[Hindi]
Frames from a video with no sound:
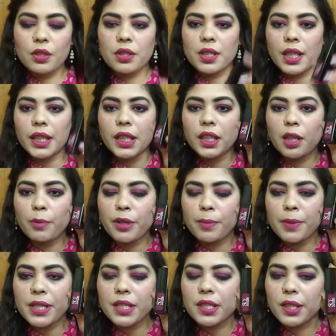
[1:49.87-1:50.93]
तो सेकंड है मेरे
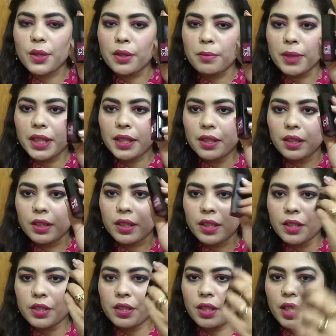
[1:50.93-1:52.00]
पास योर माई गर्ल
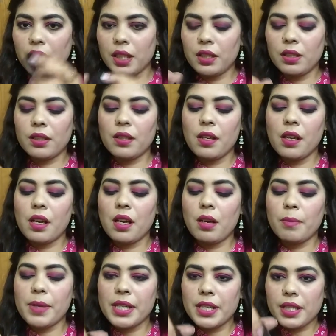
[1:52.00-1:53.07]
क्रश नाइन
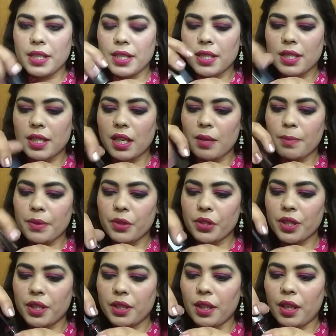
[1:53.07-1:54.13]
अब मैं इसका आपको
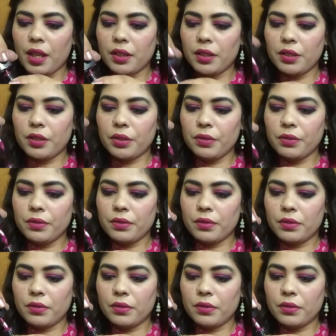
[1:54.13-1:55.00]
शेड दिखा देती हूँ